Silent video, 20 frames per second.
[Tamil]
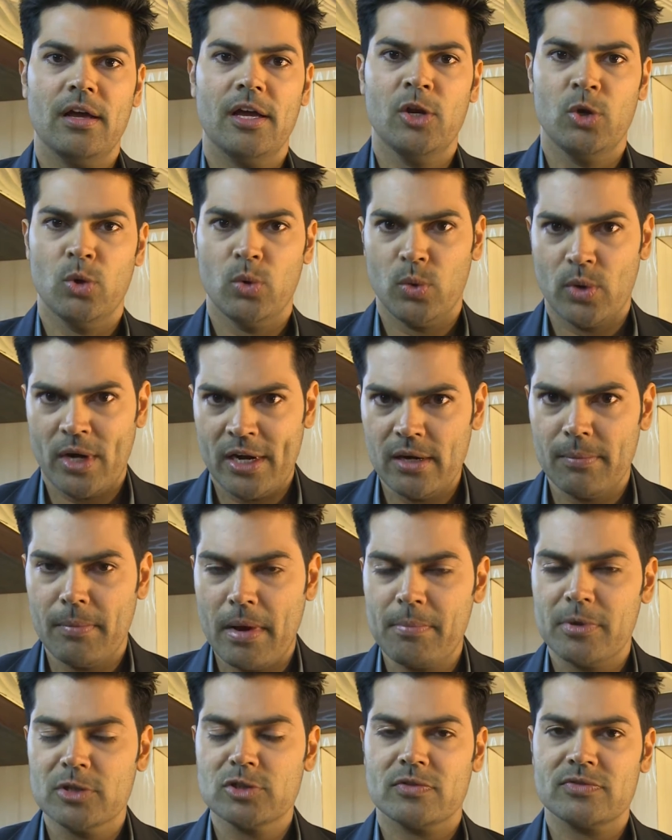இன்னும் ரெண்டு
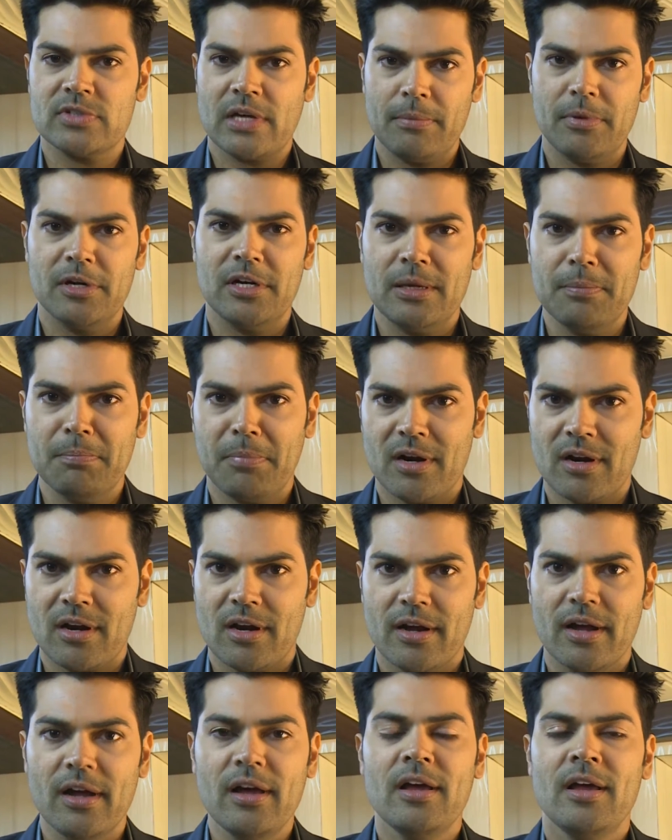மெம்பர்ஸ் ஆஃப் சைபர் டீம்
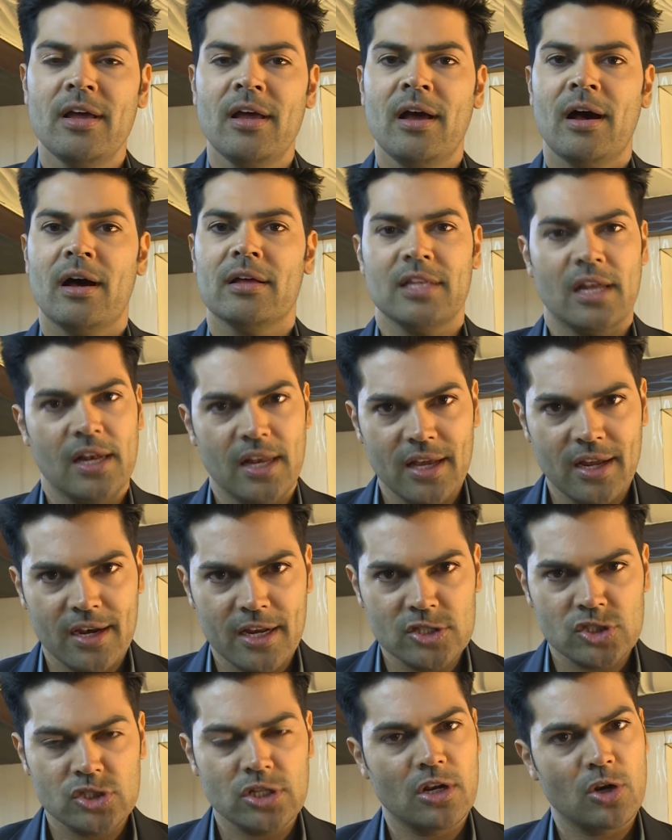பண்ணுறாங்க டெல்லி
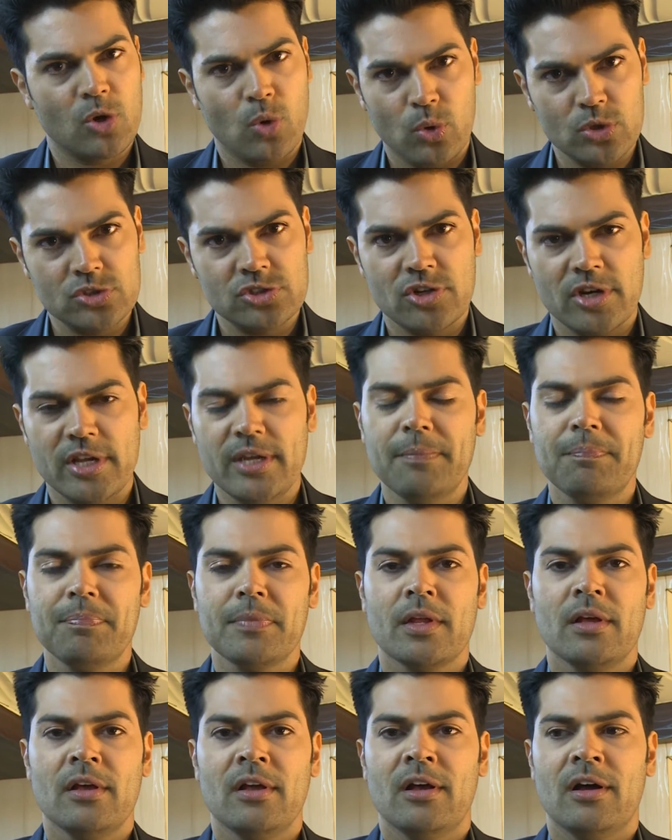கணேஷ் சார் கோஸ்ரீ
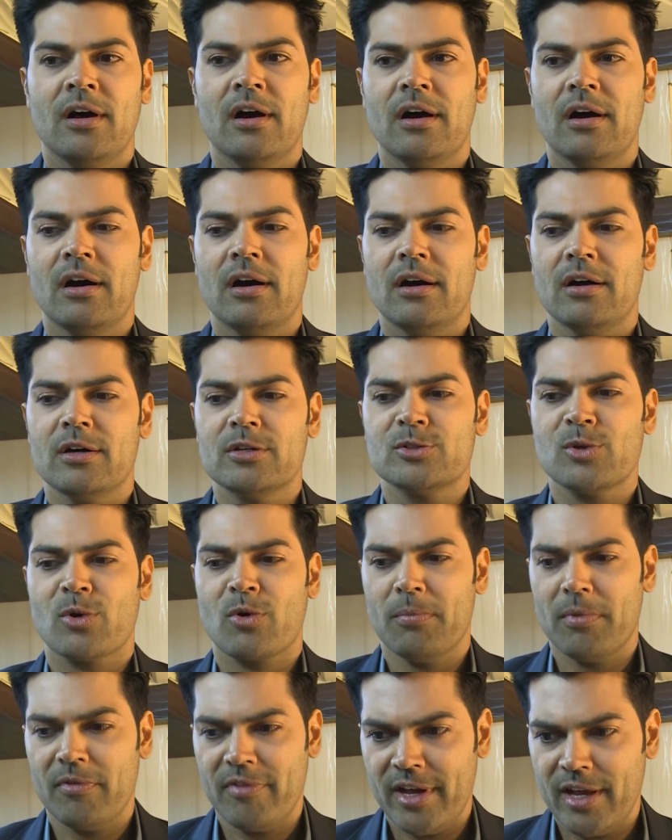ஸோ
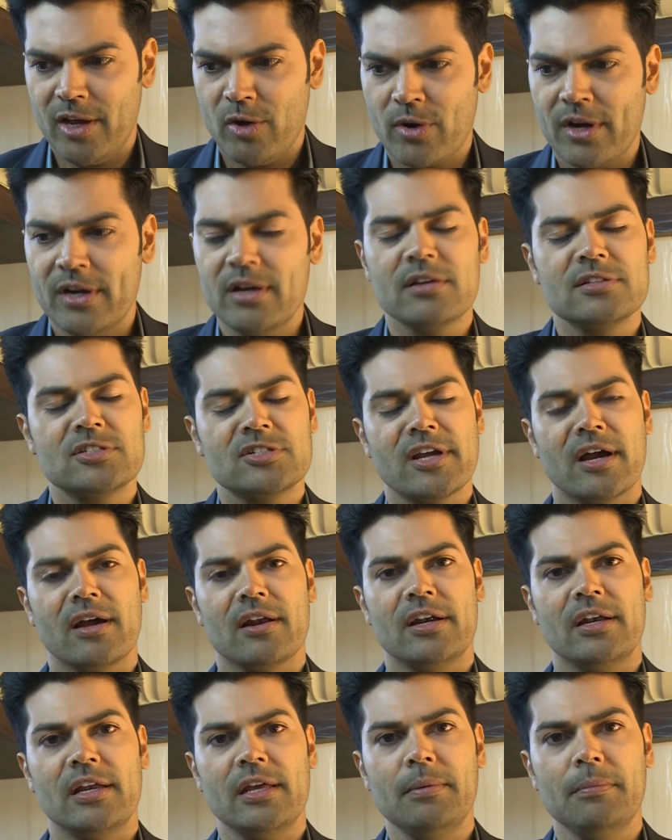ரொம்பவே ஒரு
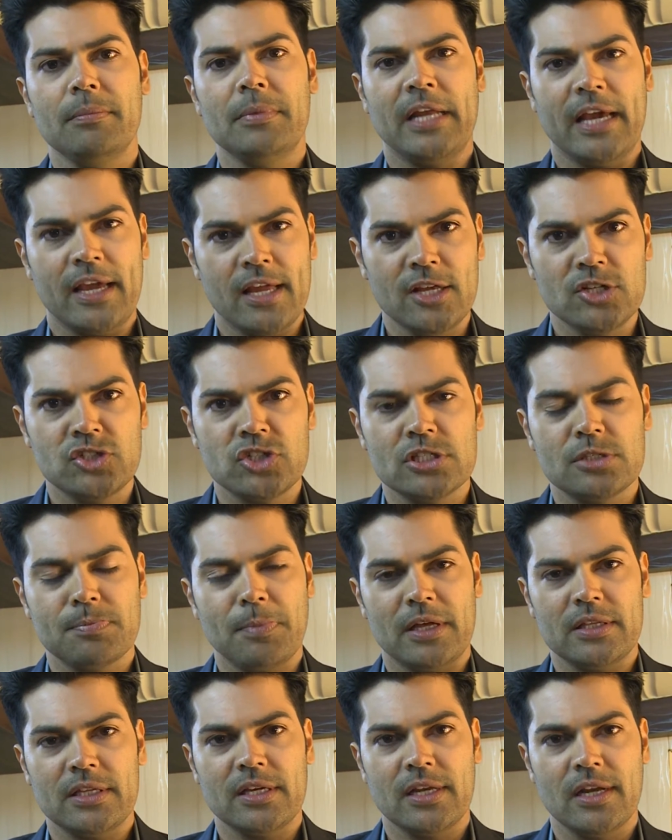இன்ட்ரெஸ்டிங்கான டீம் டெக்னீஷியன்ஸ்
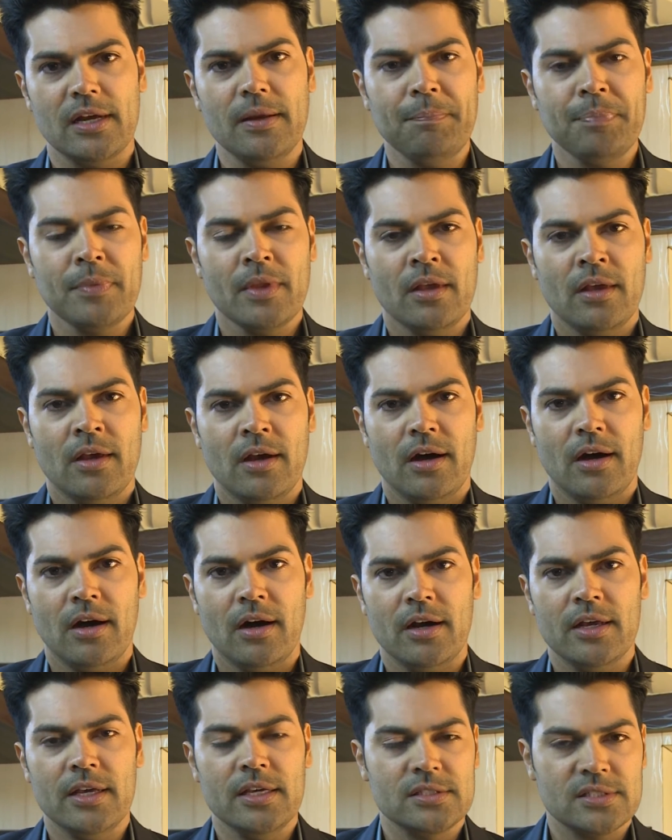பார்த்தீங்கன்னா
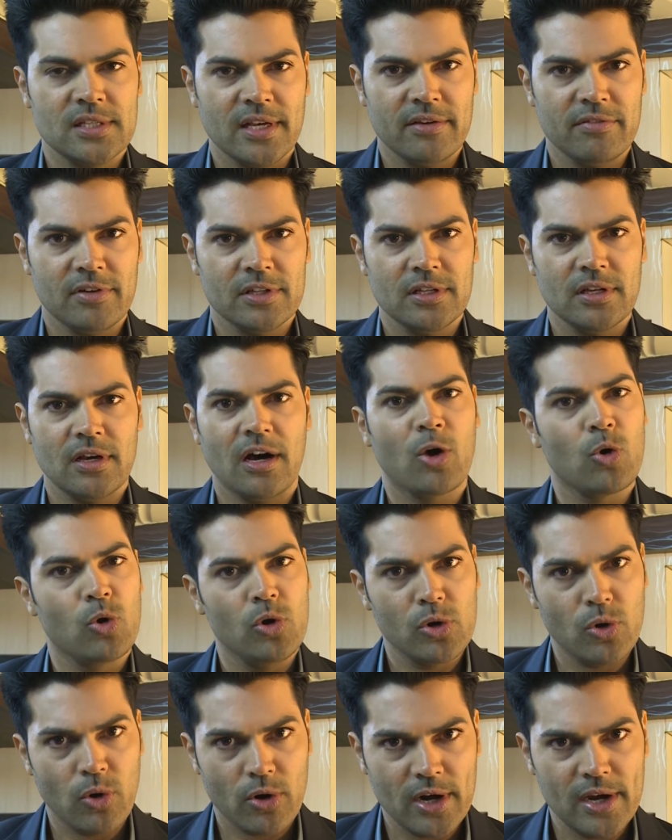இசை வந்து
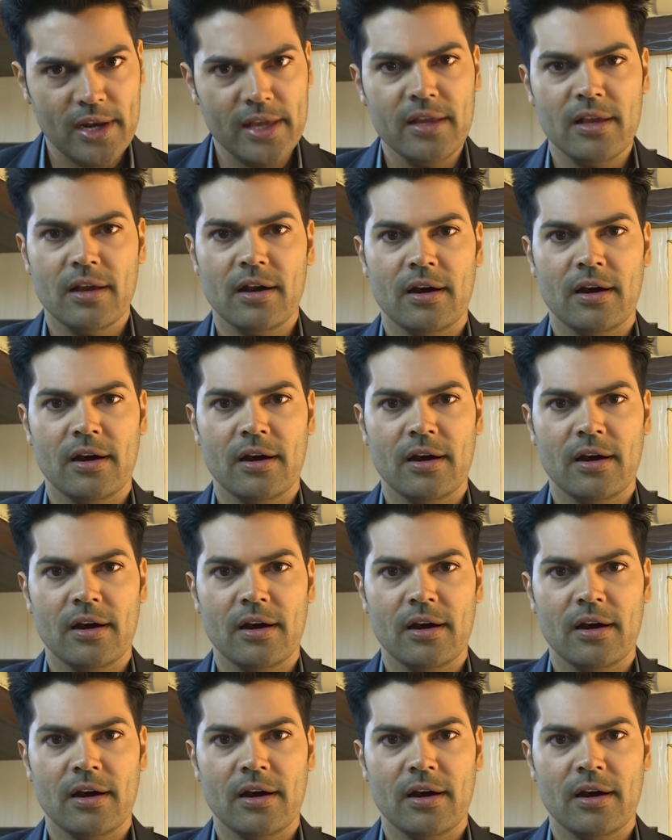அருள் குரலி